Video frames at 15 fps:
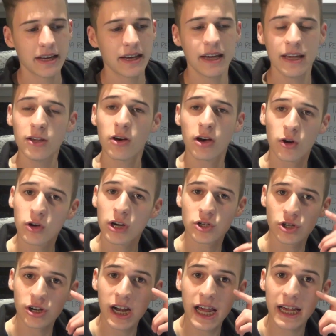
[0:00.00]
e io ancora
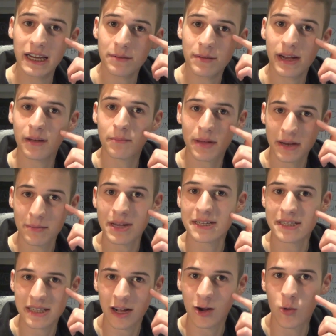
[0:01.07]
ho la lacrima che mi è
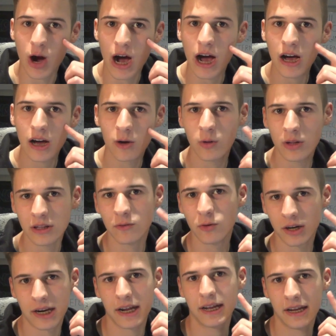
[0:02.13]
rimasta qua, quindi
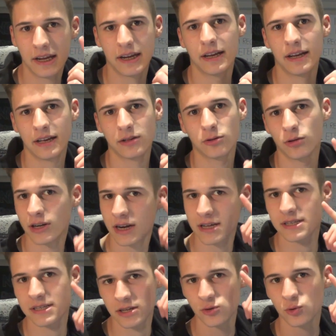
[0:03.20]
vorrei che
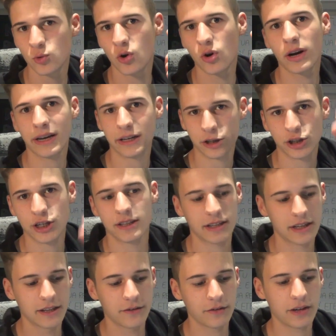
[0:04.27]
tornasse su o che
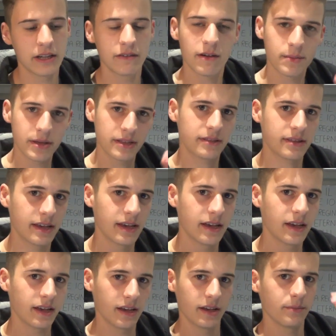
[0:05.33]
scenda definitivamente
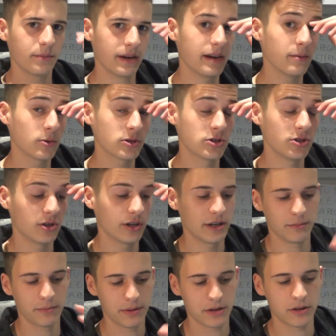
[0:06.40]
per
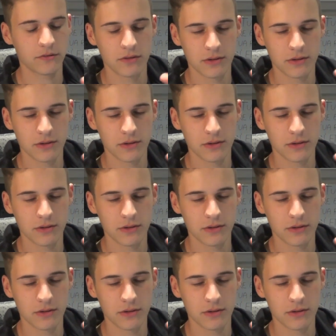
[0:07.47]
l'emozione, però